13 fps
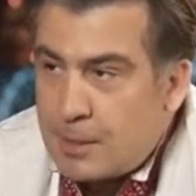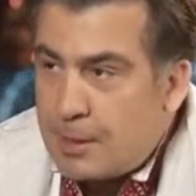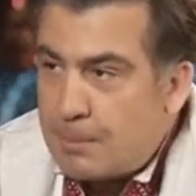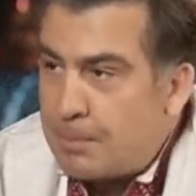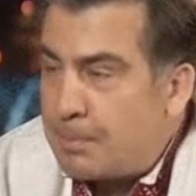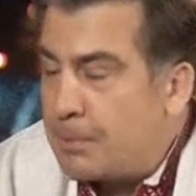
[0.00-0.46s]

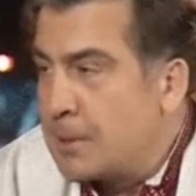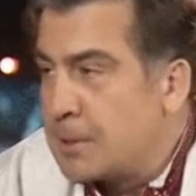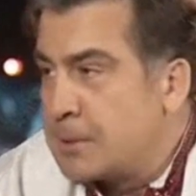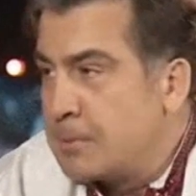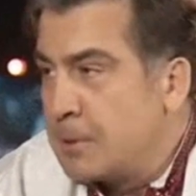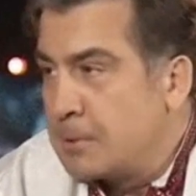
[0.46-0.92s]
Я, э,
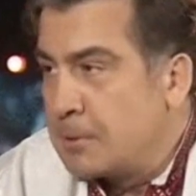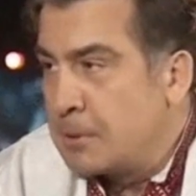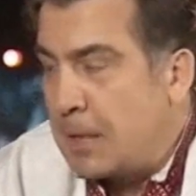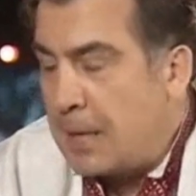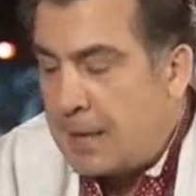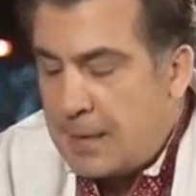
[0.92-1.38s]

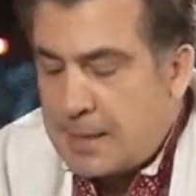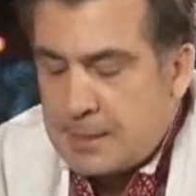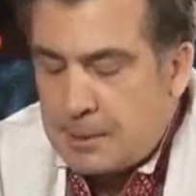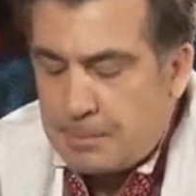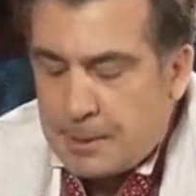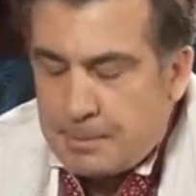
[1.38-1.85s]
я
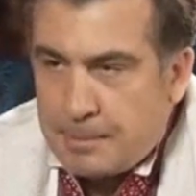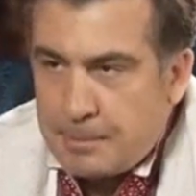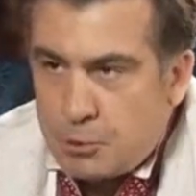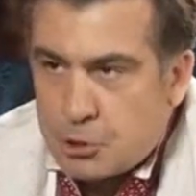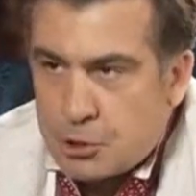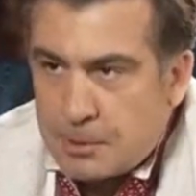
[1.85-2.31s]
ездил под
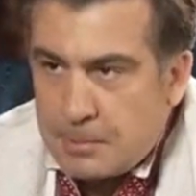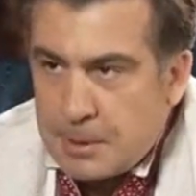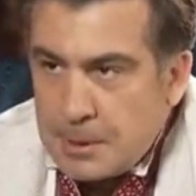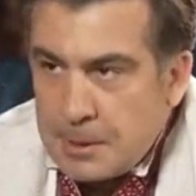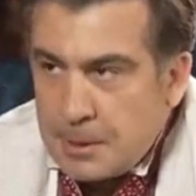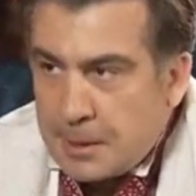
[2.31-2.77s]
бомбежками,
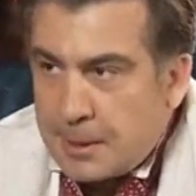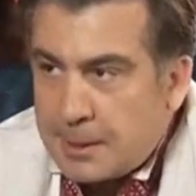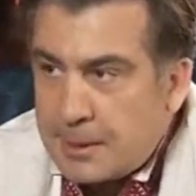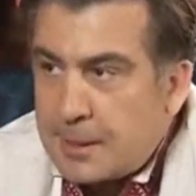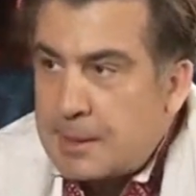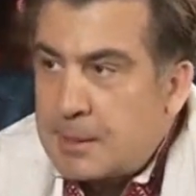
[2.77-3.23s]

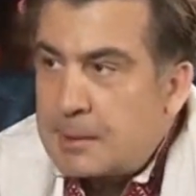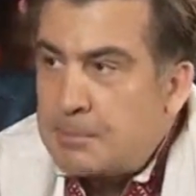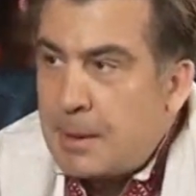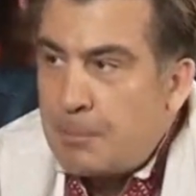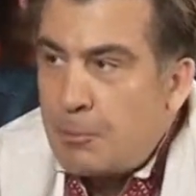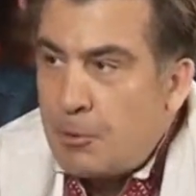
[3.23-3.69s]
когда
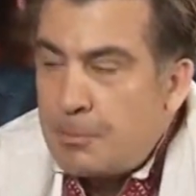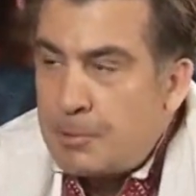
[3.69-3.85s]
бомбы